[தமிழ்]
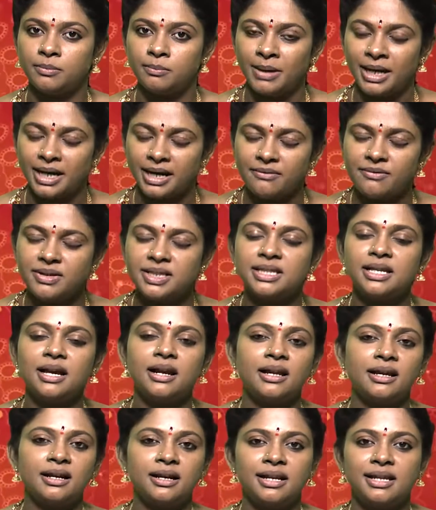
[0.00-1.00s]
மறைவு
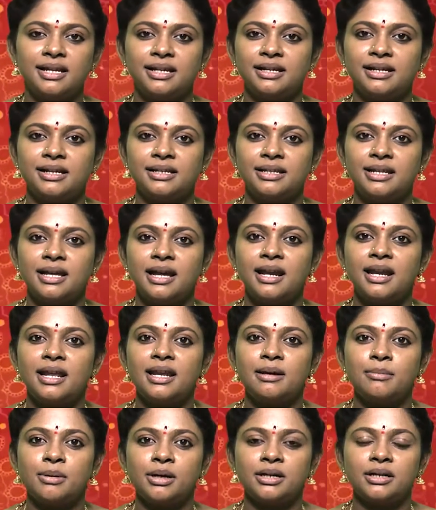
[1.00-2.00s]
ஸ்தானங்கள் இருக்கிறதுனால
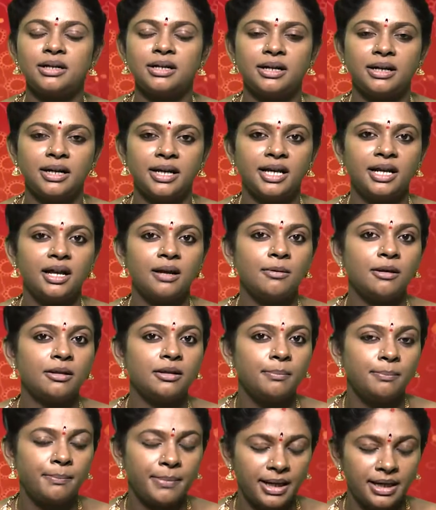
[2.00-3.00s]
நமக்கு
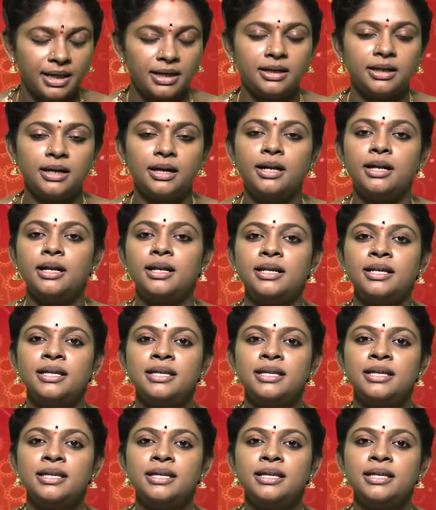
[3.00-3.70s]
கிடைக்காத பலன்கள்